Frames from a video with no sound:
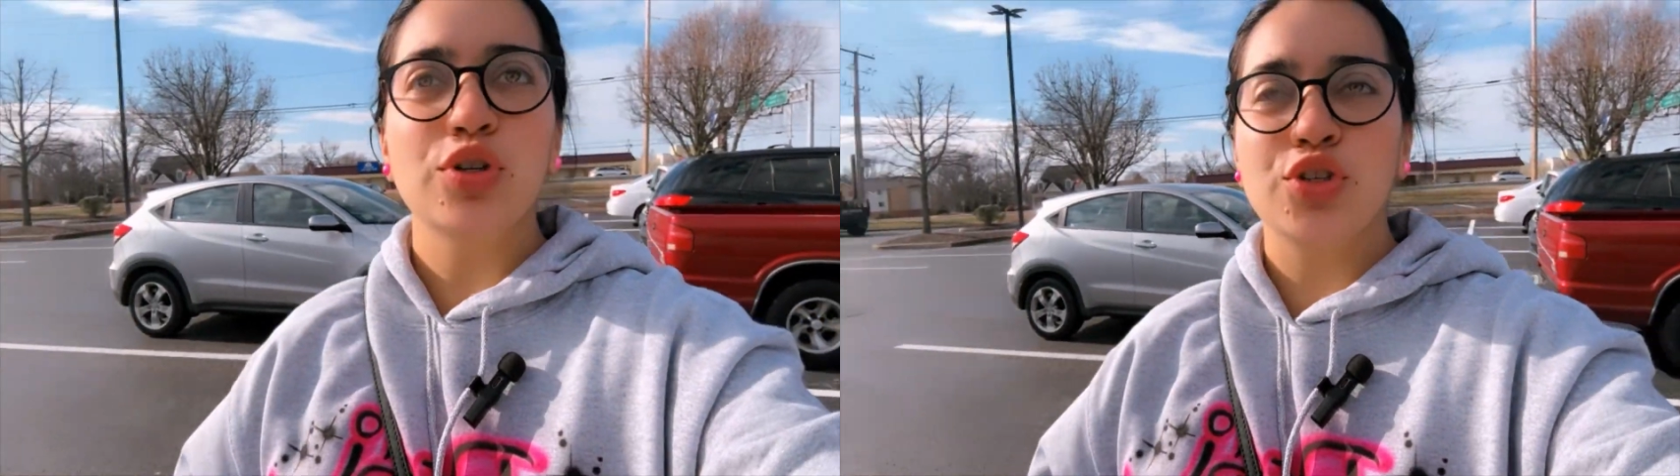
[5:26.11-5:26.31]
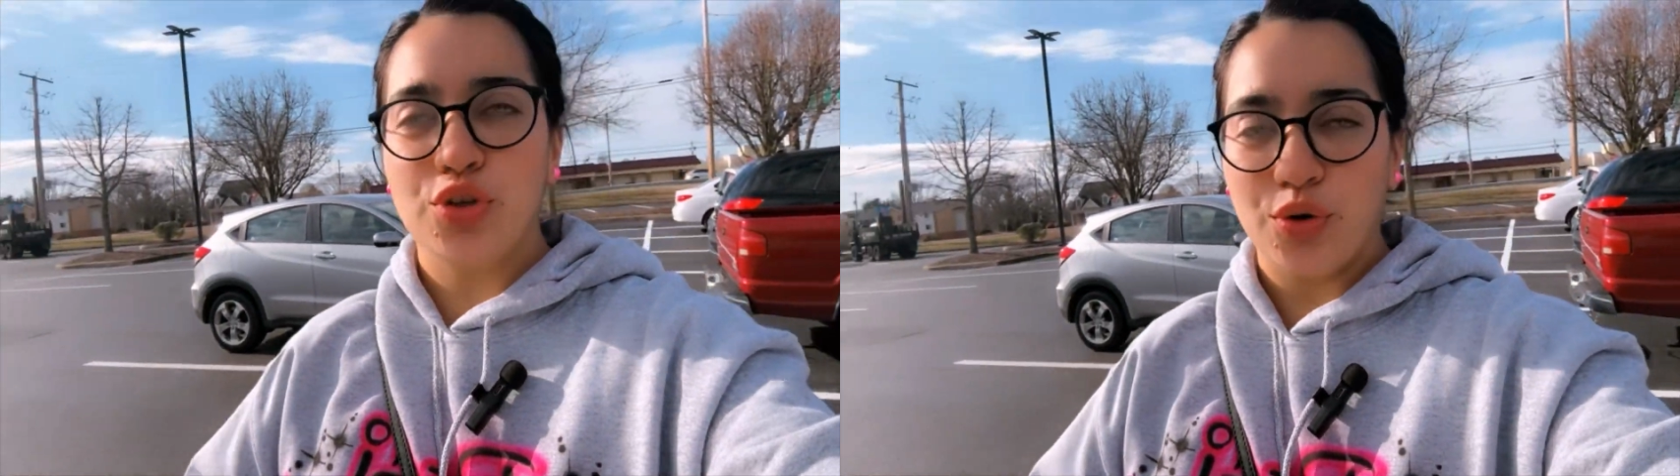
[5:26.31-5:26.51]

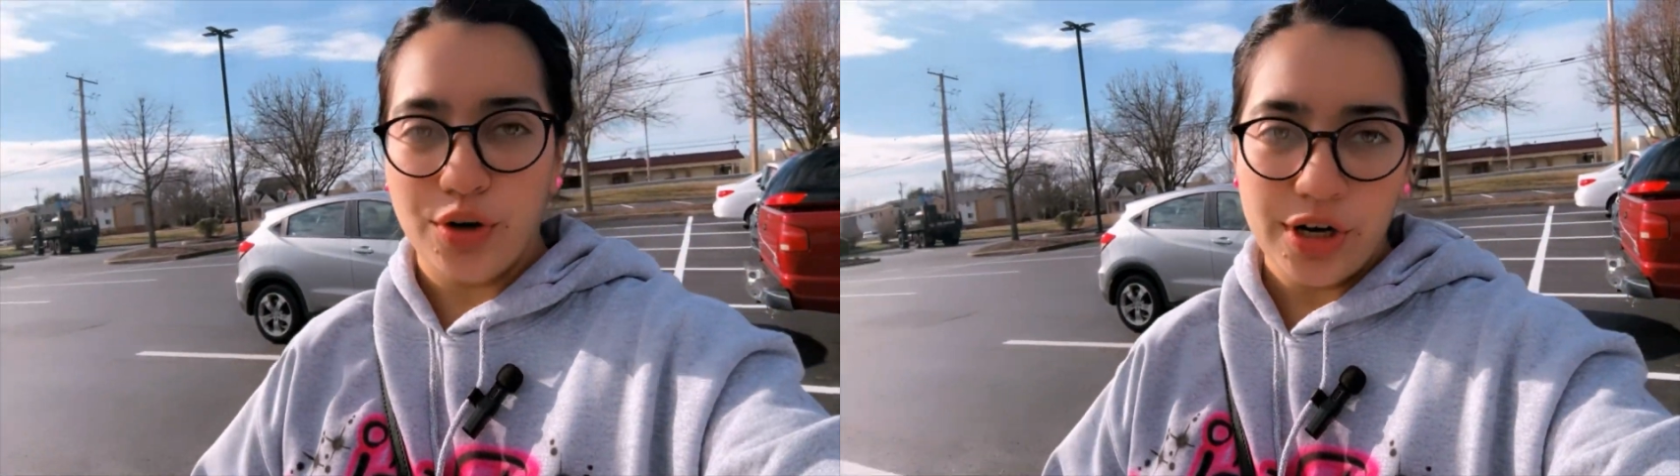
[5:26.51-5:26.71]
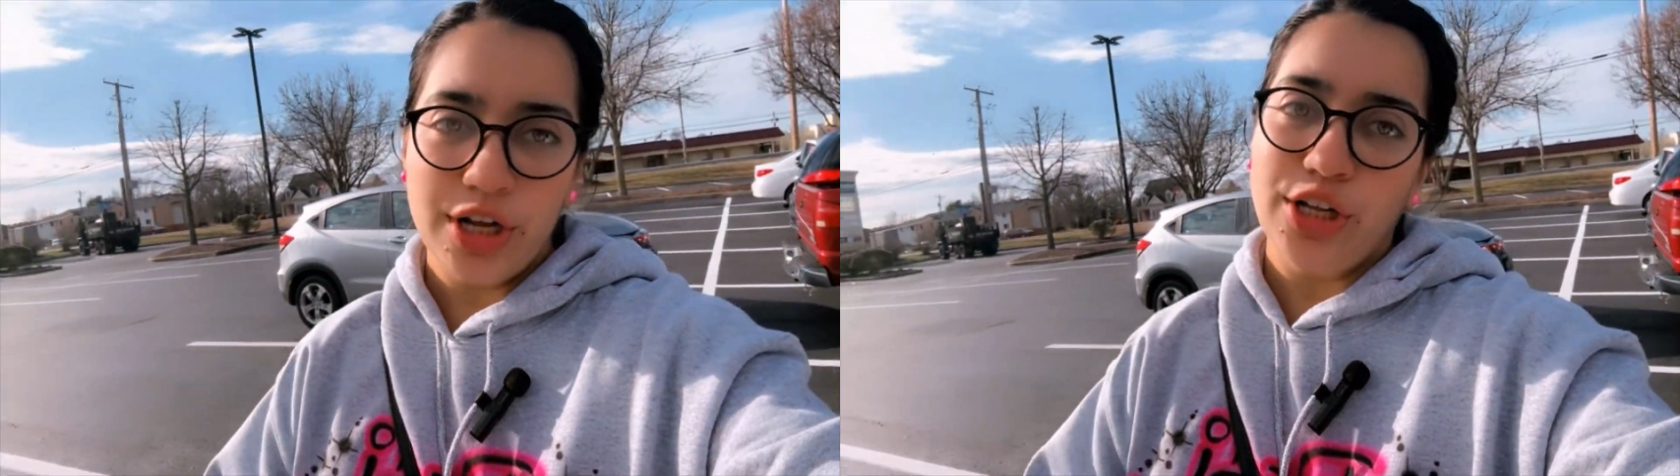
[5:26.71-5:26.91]
बुक
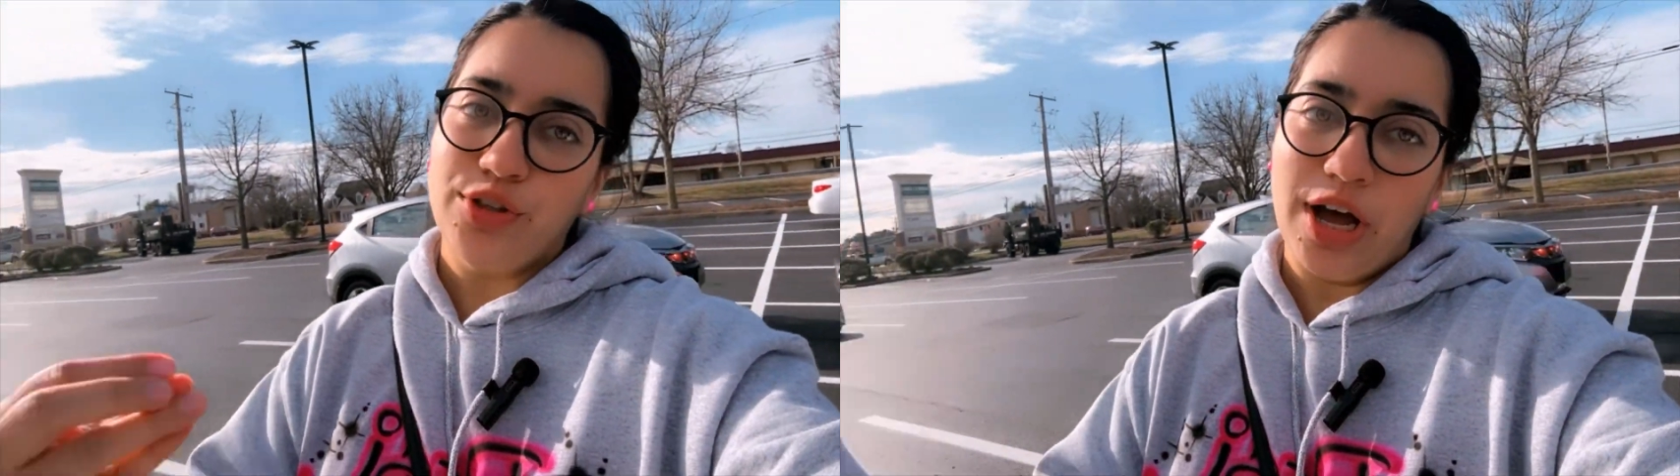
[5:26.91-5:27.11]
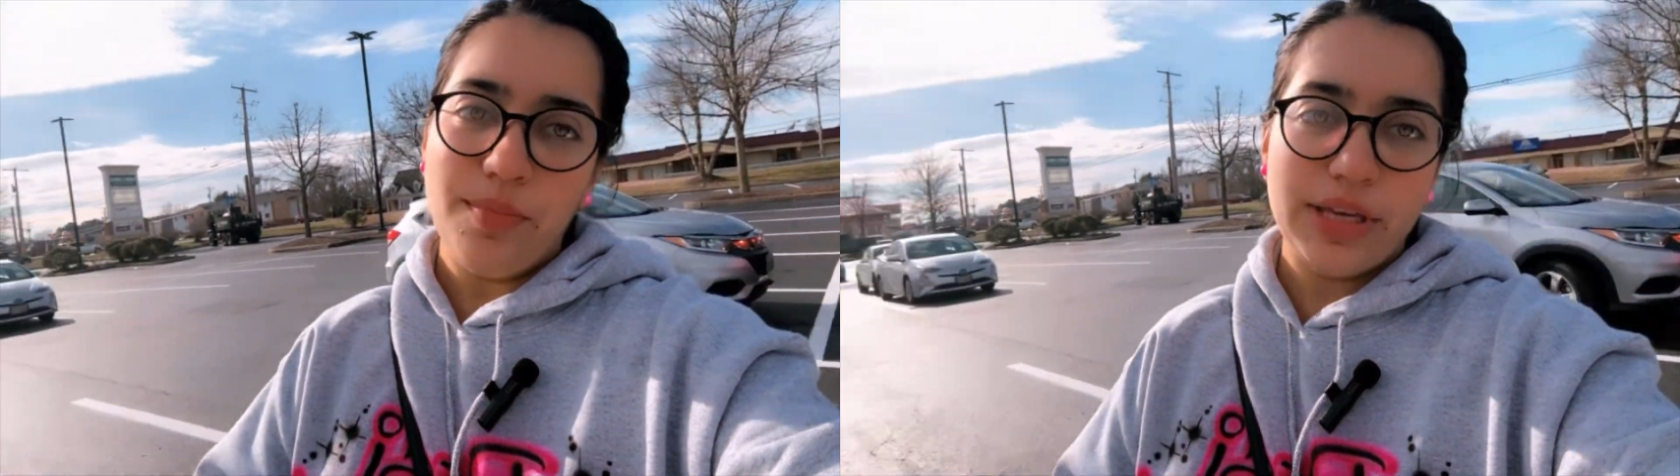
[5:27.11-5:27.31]
स्टोर
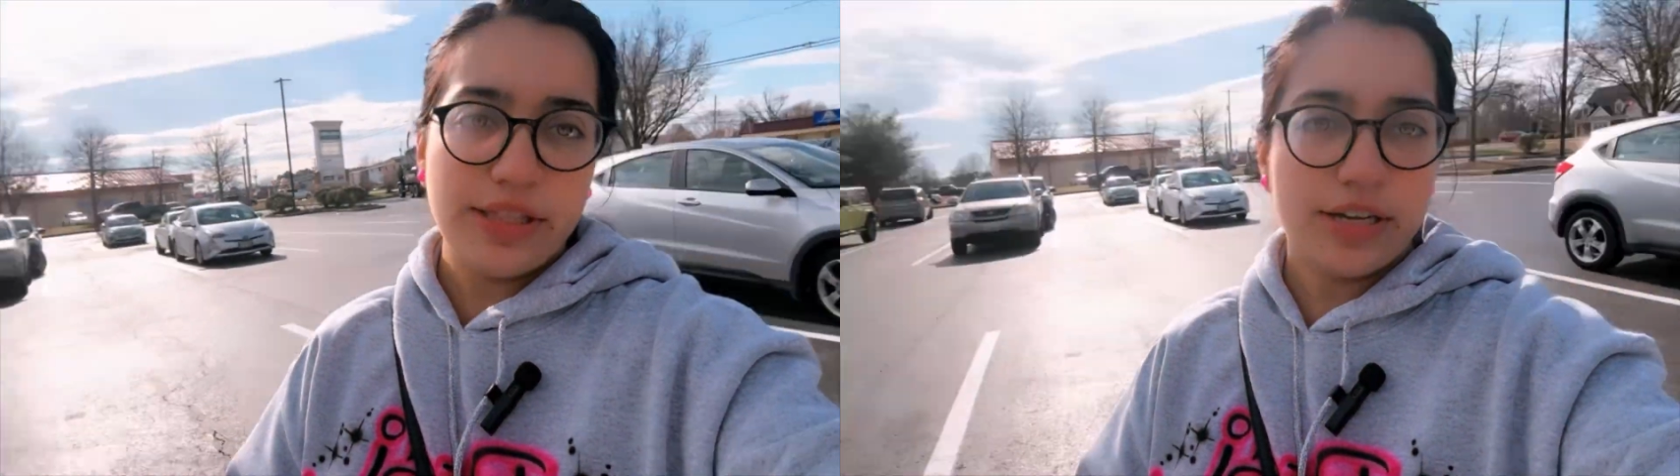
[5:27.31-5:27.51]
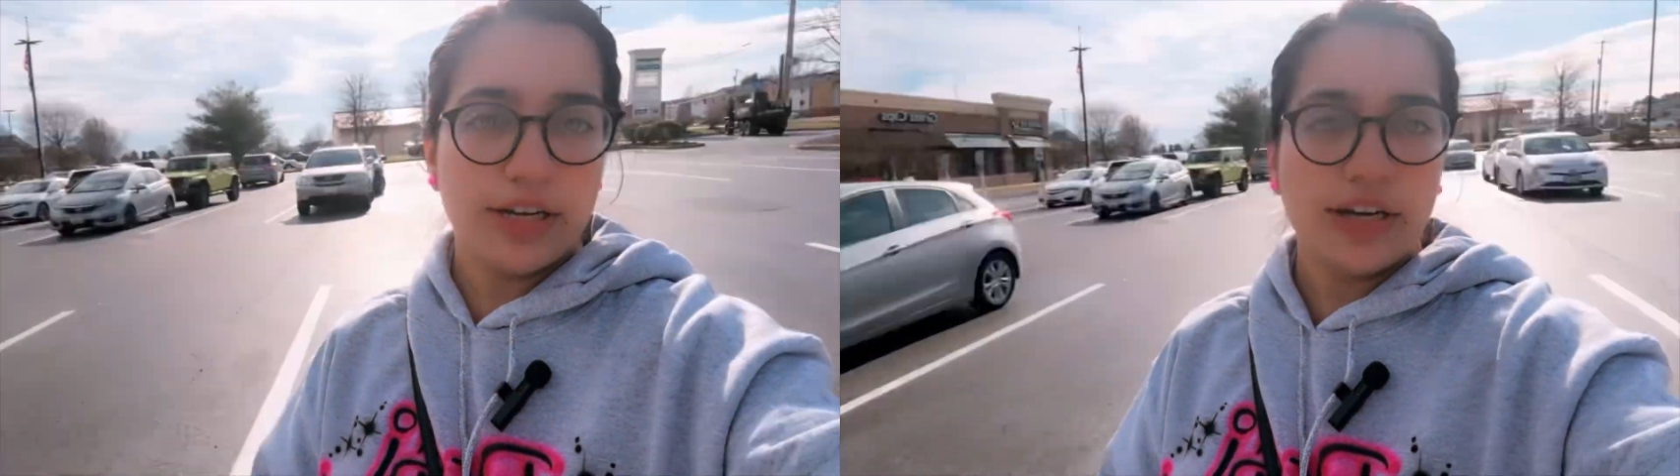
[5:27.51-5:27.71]
तो हम
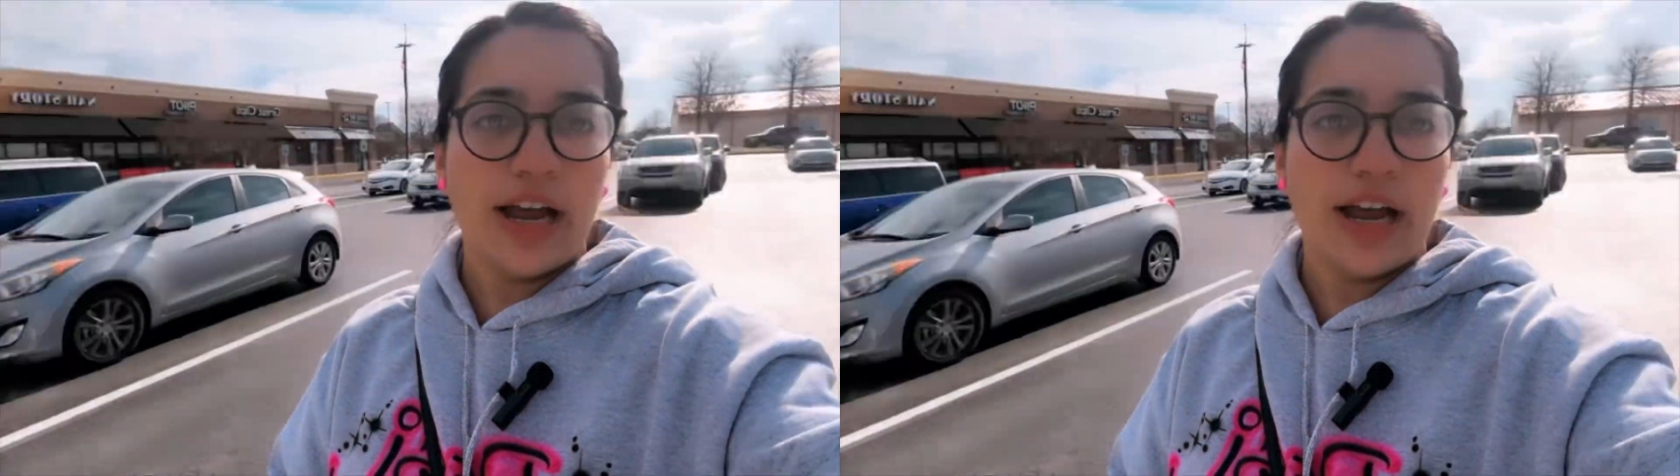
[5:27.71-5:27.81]
इधर